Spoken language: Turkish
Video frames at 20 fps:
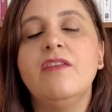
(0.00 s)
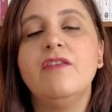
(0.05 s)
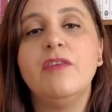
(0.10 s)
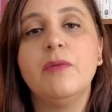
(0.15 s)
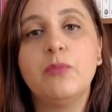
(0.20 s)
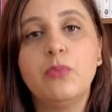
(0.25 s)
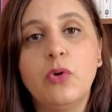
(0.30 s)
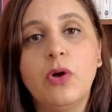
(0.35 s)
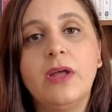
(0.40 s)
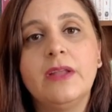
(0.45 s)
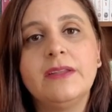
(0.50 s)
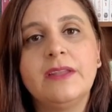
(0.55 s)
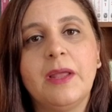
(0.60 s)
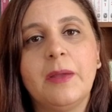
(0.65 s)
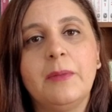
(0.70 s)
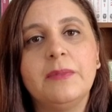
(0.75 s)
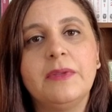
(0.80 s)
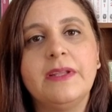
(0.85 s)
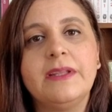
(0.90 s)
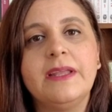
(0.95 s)
ve bu
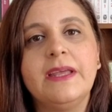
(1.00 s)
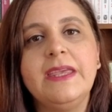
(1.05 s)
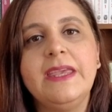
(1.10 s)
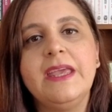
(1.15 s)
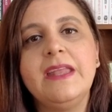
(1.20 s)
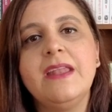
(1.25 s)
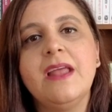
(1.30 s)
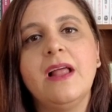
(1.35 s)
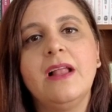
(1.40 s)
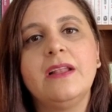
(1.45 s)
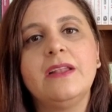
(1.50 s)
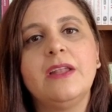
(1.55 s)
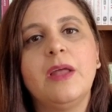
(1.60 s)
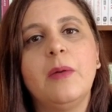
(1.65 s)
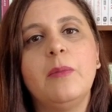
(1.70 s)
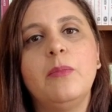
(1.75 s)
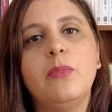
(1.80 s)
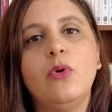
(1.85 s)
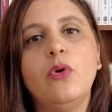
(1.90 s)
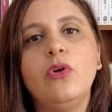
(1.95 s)
anlamda da yeni
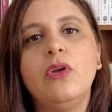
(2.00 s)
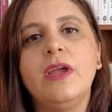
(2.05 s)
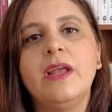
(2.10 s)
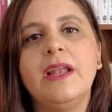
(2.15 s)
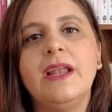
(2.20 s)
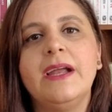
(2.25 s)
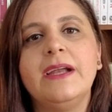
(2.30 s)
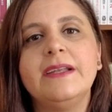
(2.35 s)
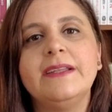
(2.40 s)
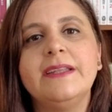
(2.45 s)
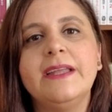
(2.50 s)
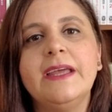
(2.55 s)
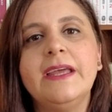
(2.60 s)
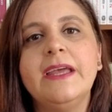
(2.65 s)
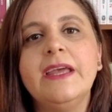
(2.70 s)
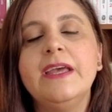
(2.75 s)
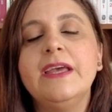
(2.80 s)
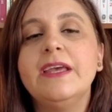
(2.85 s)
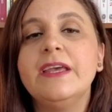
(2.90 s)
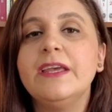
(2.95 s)
alınan
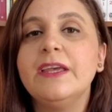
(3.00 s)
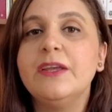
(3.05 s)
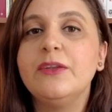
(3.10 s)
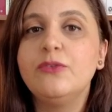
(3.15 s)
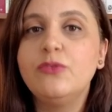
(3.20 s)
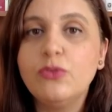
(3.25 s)
bölgelerde e,